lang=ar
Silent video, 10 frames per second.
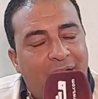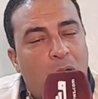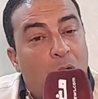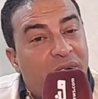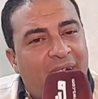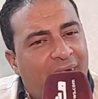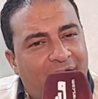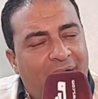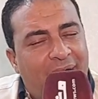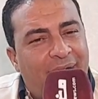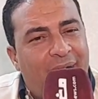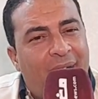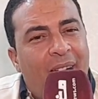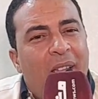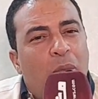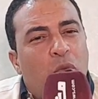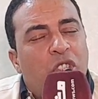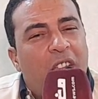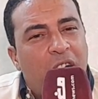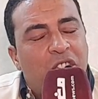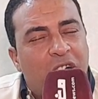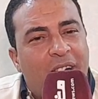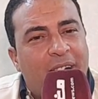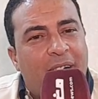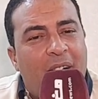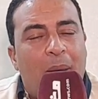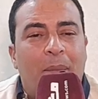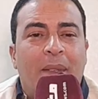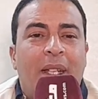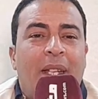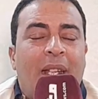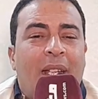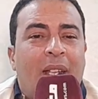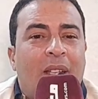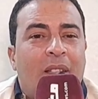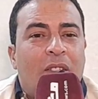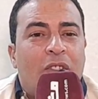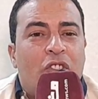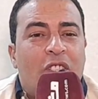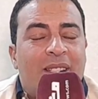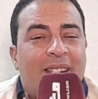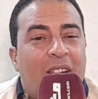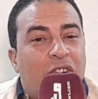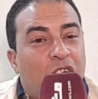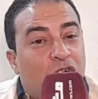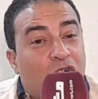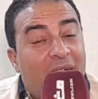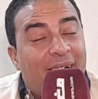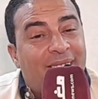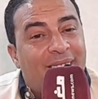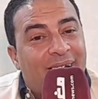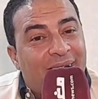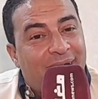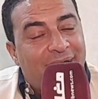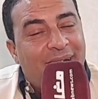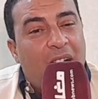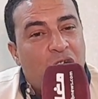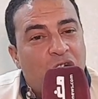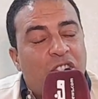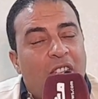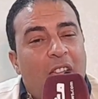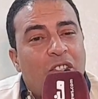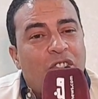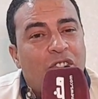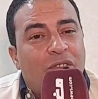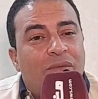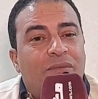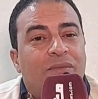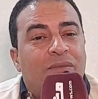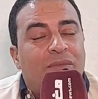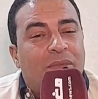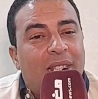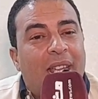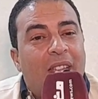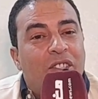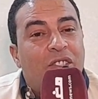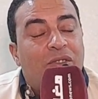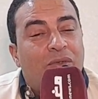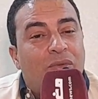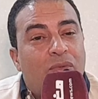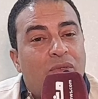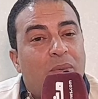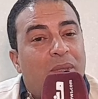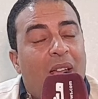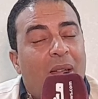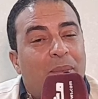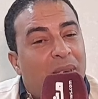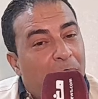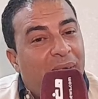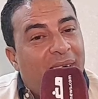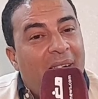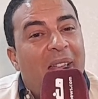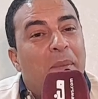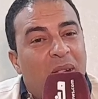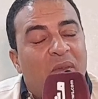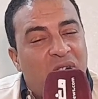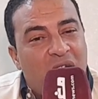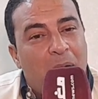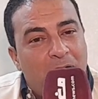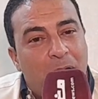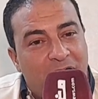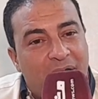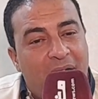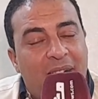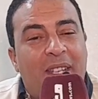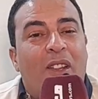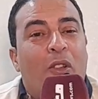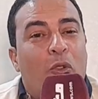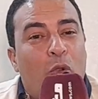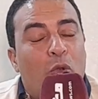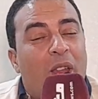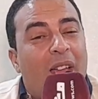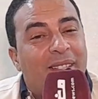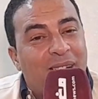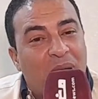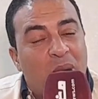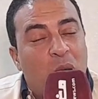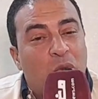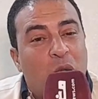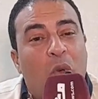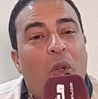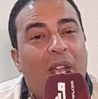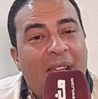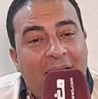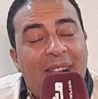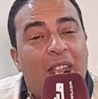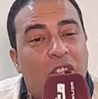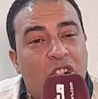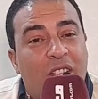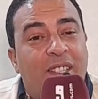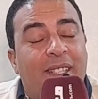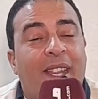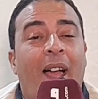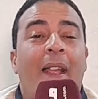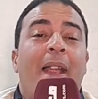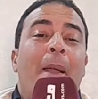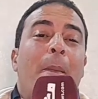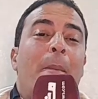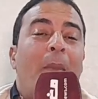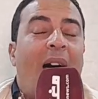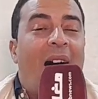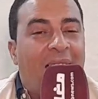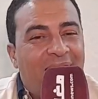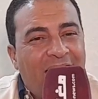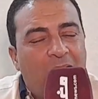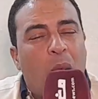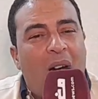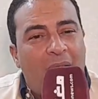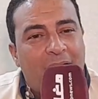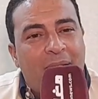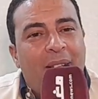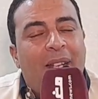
وهو تحقيق العدالة مشاهدينا الكرام الجلسة تأجلات 16 12 اللي غادي تبدا بطبيعه الحال ملف التهامي بناني خلاصه في الموضوع هيئه جديده مع الحوار